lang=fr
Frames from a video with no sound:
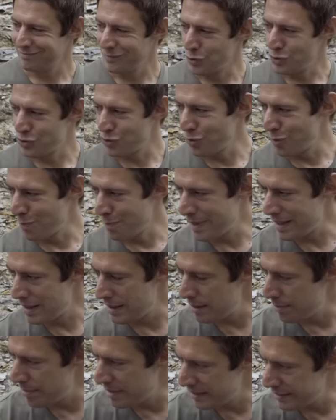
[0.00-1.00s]
de ce
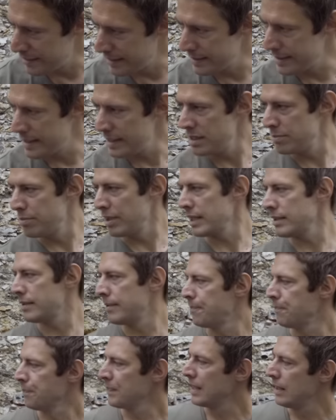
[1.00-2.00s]
Bentley Bentayga hybride.
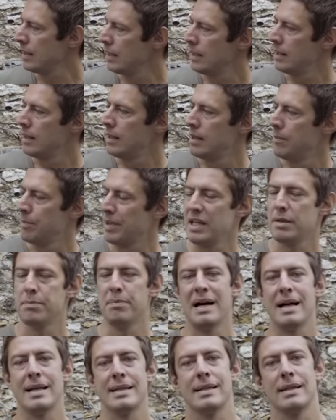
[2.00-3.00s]
Prix de
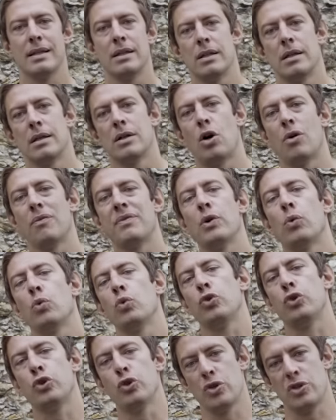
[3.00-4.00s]
base, environ
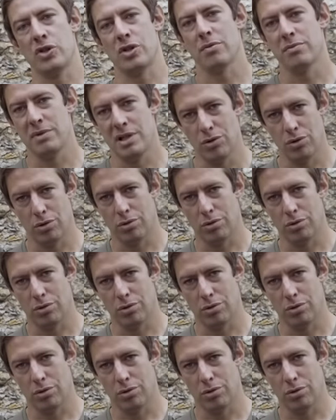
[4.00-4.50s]
200 000